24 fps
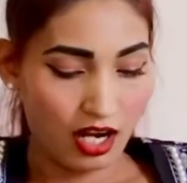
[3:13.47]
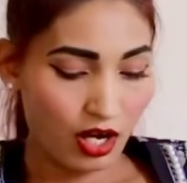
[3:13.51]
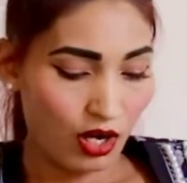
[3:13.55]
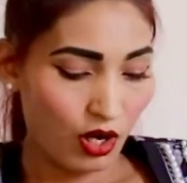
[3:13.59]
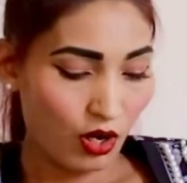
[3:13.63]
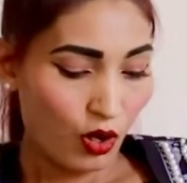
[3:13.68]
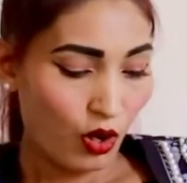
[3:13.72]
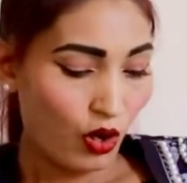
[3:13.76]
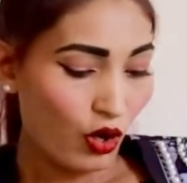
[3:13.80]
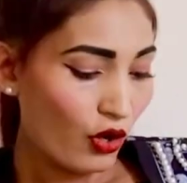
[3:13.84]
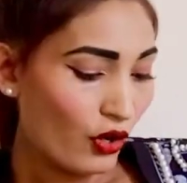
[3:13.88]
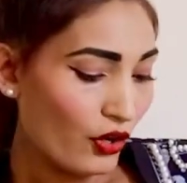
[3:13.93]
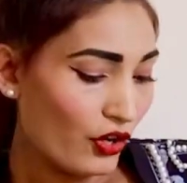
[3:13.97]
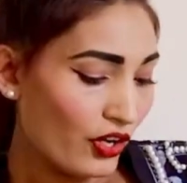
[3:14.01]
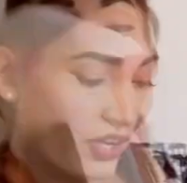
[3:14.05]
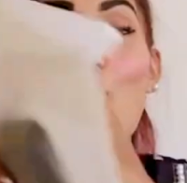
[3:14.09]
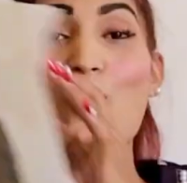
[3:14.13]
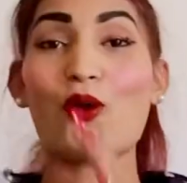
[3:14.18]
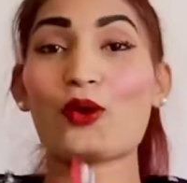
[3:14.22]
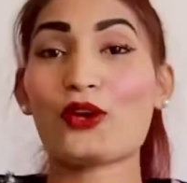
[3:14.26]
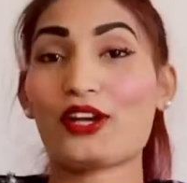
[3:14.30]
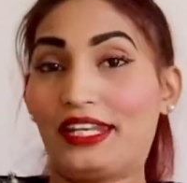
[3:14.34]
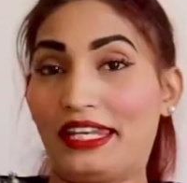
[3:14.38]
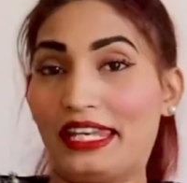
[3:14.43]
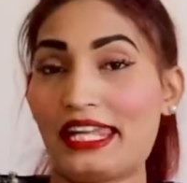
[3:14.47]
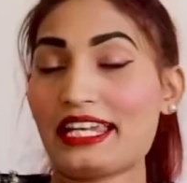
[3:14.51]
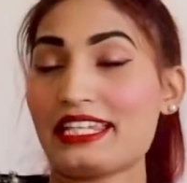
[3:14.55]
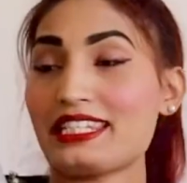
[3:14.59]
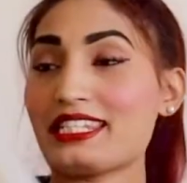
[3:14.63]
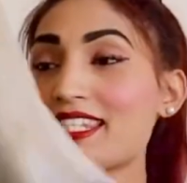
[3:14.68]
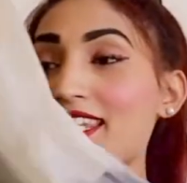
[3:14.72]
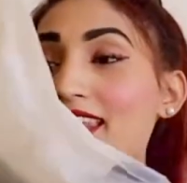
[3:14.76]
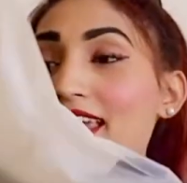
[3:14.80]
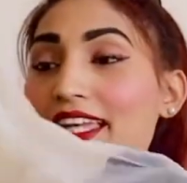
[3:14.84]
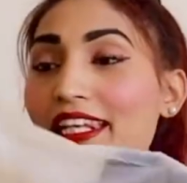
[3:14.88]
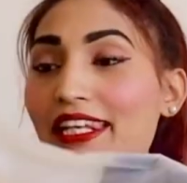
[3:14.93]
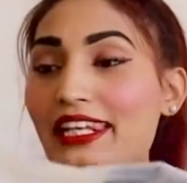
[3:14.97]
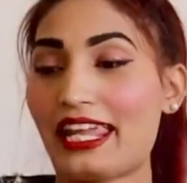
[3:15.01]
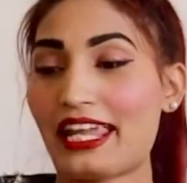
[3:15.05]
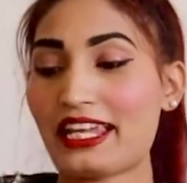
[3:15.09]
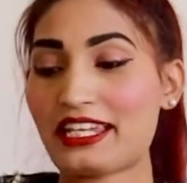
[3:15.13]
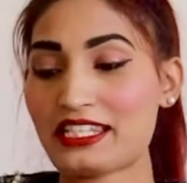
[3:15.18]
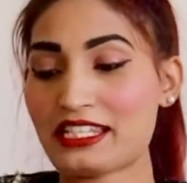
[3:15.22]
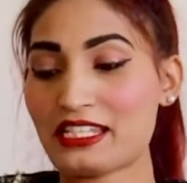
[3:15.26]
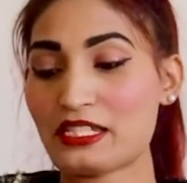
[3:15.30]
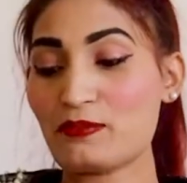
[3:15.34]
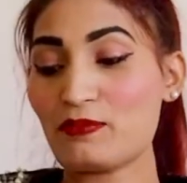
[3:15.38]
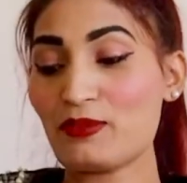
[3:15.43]
और और नेक्स्ट है
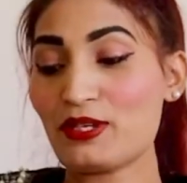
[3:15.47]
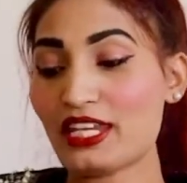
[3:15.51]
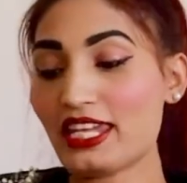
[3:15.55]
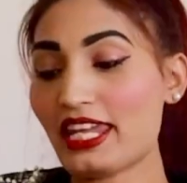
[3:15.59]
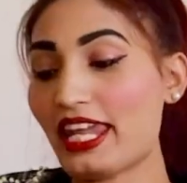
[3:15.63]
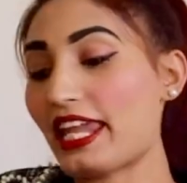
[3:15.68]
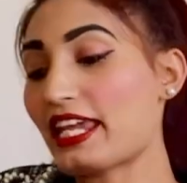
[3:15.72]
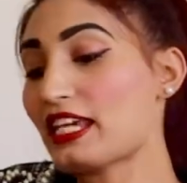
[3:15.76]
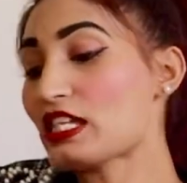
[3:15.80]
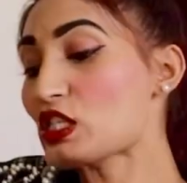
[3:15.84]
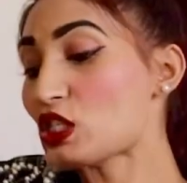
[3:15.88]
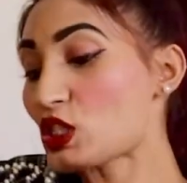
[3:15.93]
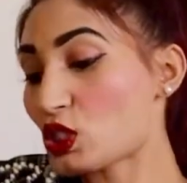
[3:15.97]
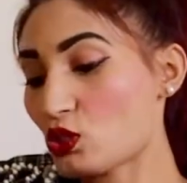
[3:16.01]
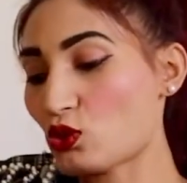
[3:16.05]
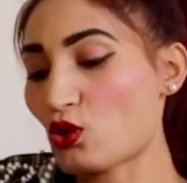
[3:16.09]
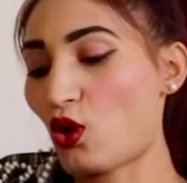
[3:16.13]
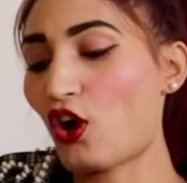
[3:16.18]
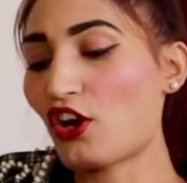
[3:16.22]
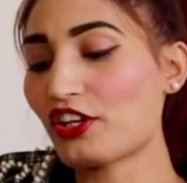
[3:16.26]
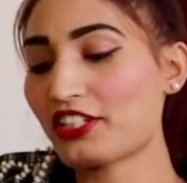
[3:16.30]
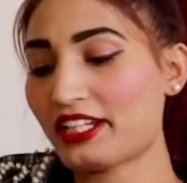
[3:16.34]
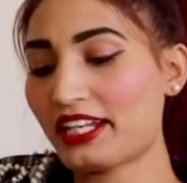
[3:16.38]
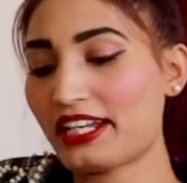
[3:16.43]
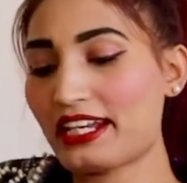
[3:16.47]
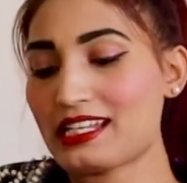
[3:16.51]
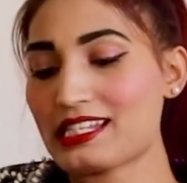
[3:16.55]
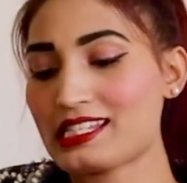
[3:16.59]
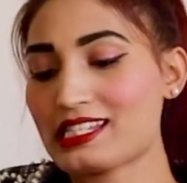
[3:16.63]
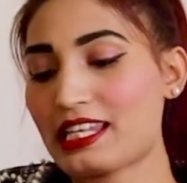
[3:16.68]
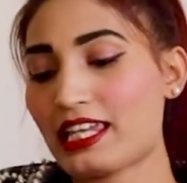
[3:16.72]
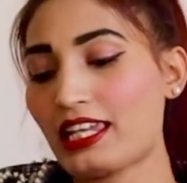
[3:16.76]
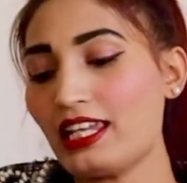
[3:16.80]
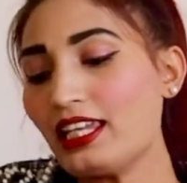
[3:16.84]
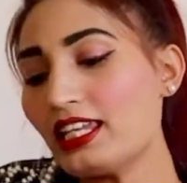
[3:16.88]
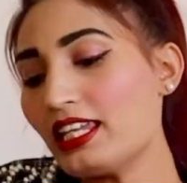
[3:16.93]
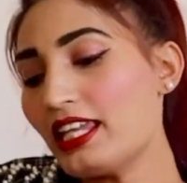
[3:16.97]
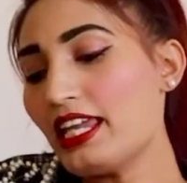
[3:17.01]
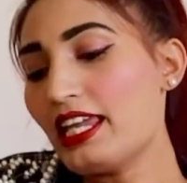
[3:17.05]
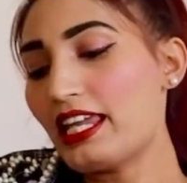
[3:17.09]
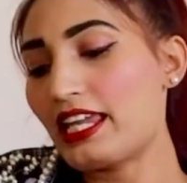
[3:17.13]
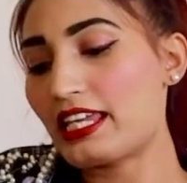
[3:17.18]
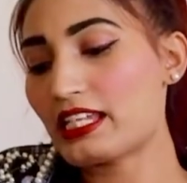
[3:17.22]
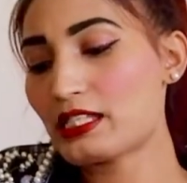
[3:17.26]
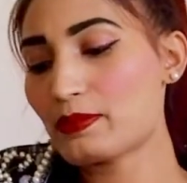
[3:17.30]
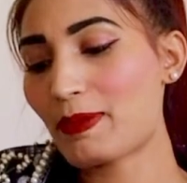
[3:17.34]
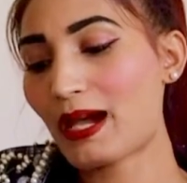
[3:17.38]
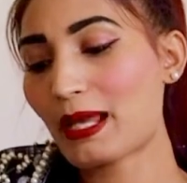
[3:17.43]
नेक्स्ट भी एक शॉर्ट ड्रेस है
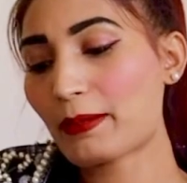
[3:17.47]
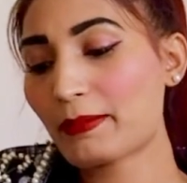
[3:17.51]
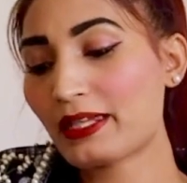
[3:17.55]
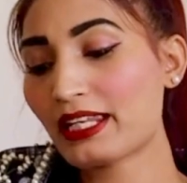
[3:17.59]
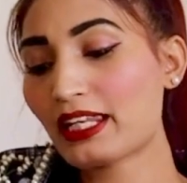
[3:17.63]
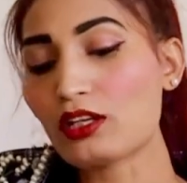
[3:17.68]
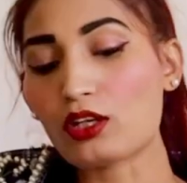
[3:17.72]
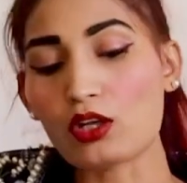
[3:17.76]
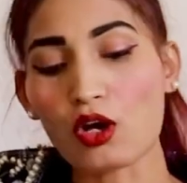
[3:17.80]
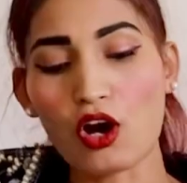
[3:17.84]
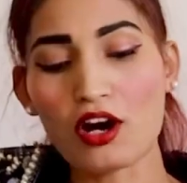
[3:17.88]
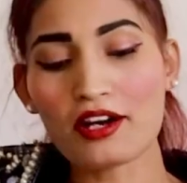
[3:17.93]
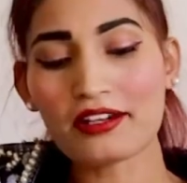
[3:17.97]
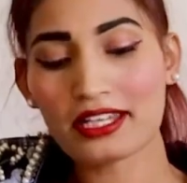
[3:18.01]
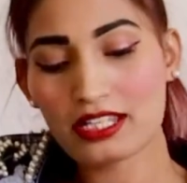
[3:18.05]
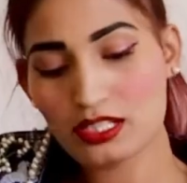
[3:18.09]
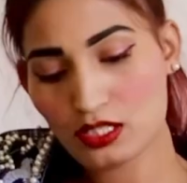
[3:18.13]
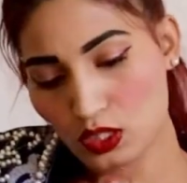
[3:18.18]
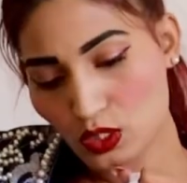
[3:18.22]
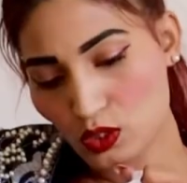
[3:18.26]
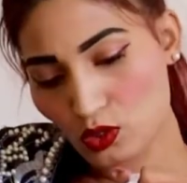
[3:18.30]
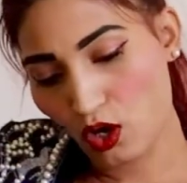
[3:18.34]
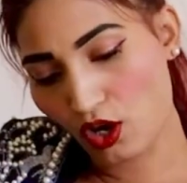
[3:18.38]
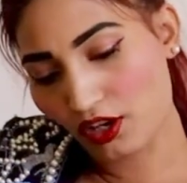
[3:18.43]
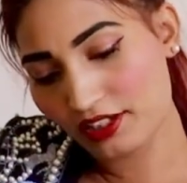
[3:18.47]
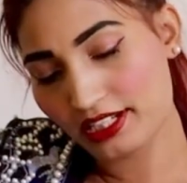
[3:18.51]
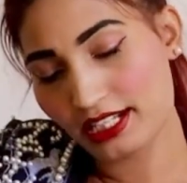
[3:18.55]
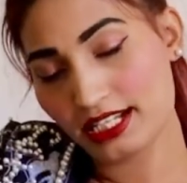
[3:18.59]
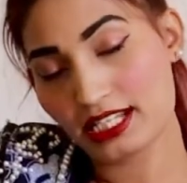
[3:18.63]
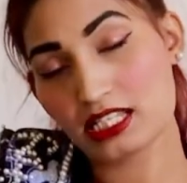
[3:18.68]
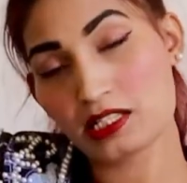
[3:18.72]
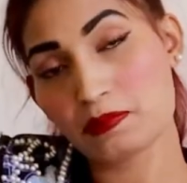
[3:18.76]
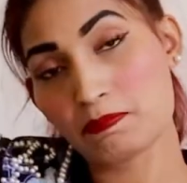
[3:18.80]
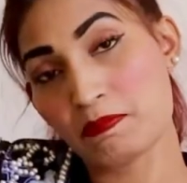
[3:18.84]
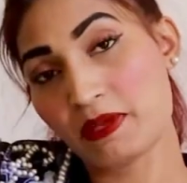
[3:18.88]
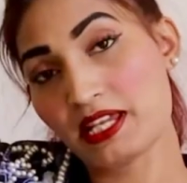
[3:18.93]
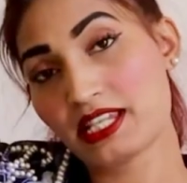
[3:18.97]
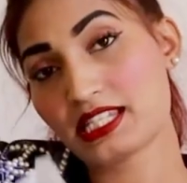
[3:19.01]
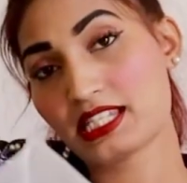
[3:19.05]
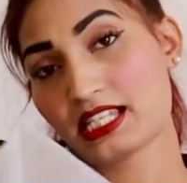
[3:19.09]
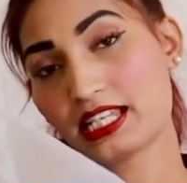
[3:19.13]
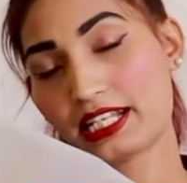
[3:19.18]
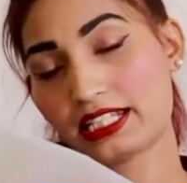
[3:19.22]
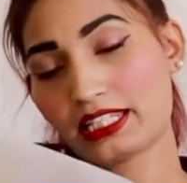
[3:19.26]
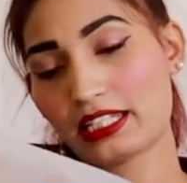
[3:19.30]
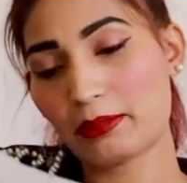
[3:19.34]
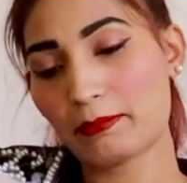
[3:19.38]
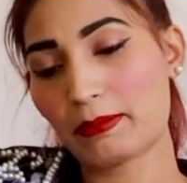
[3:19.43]
इस बार मैंने लॉन्ग एंड शॉर्ट ड्रेस मिक्स
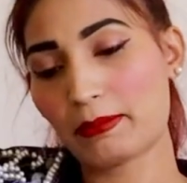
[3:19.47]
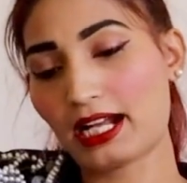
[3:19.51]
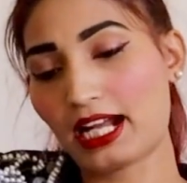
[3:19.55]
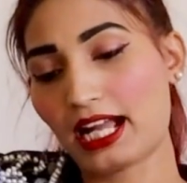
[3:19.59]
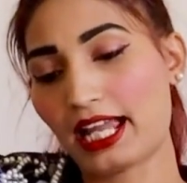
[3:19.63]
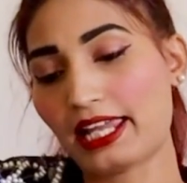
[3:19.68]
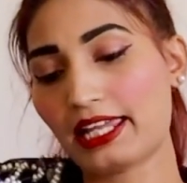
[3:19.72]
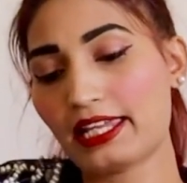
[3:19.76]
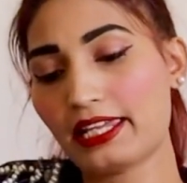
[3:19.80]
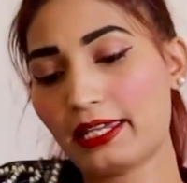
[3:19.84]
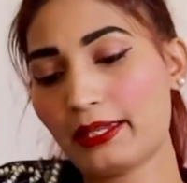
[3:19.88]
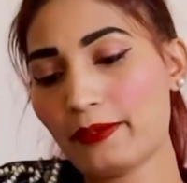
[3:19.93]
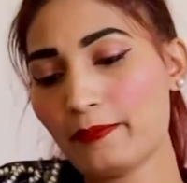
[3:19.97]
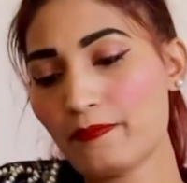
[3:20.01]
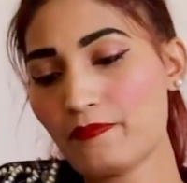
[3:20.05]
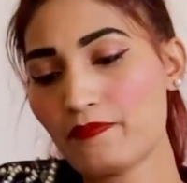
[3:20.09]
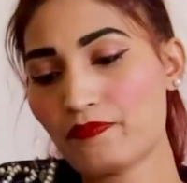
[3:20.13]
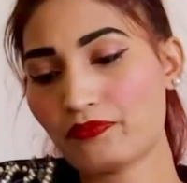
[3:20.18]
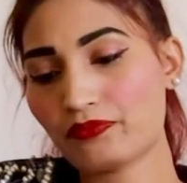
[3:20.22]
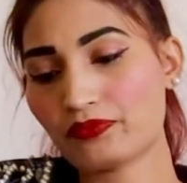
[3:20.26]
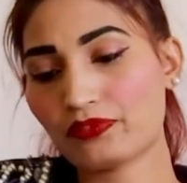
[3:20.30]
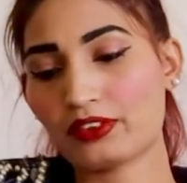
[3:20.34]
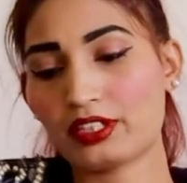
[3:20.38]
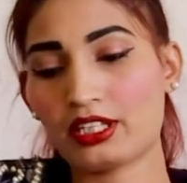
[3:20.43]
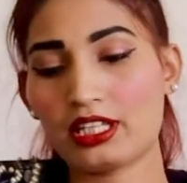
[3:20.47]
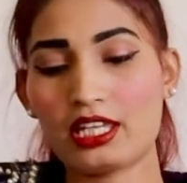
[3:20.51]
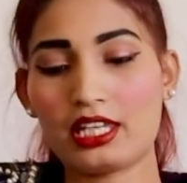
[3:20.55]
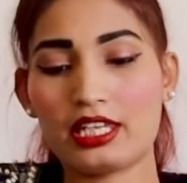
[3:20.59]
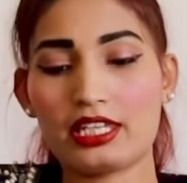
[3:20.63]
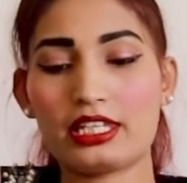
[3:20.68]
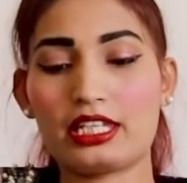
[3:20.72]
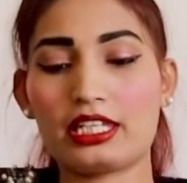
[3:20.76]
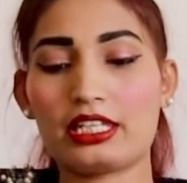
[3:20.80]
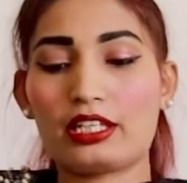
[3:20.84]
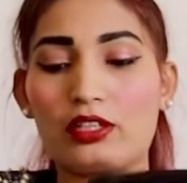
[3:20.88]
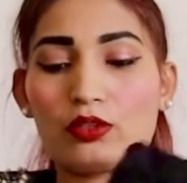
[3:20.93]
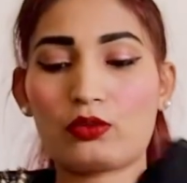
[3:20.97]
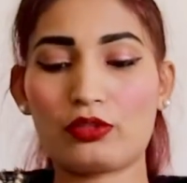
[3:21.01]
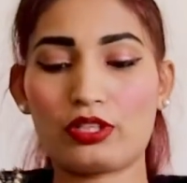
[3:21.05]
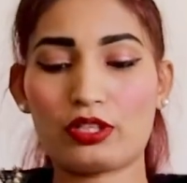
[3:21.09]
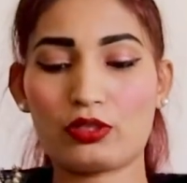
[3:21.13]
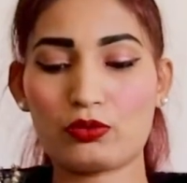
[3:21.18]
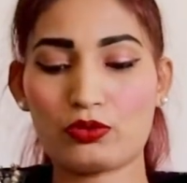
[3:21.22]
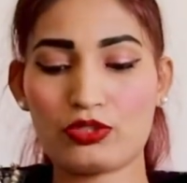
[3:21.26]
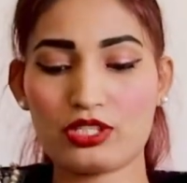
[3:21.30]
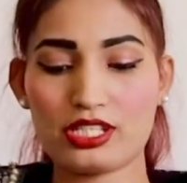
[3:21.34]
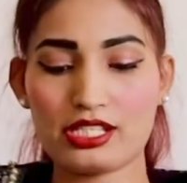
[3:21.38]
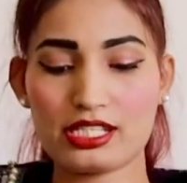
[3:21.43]
करके मंगाए हैं ये देखो ये
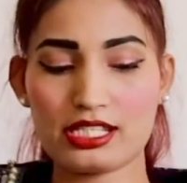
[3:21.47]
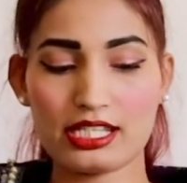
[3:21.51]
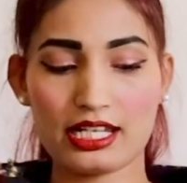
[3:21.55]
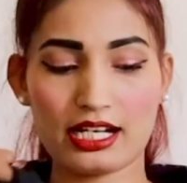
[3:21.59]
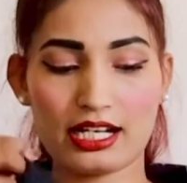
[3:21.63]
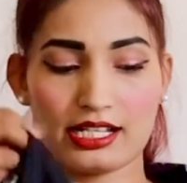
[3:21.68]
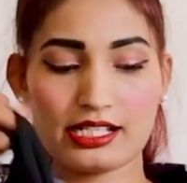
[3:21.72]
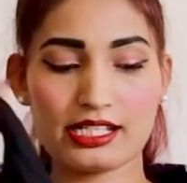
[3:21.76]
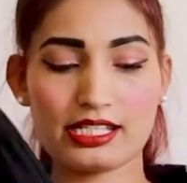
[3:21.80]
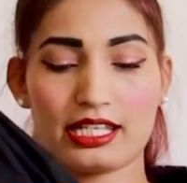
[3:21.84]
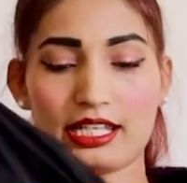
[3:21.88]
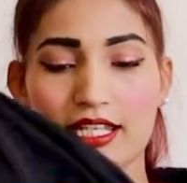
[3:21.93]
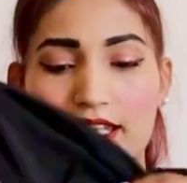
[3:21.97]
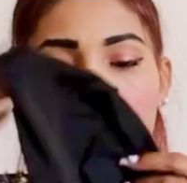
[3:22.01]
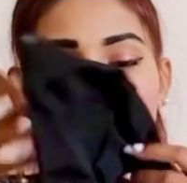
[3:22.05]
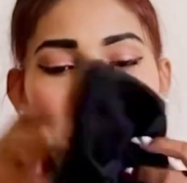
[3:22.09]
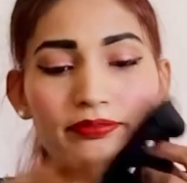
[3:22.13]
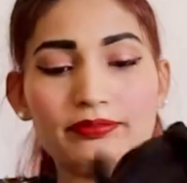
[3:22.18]
कुछ इस तरह से है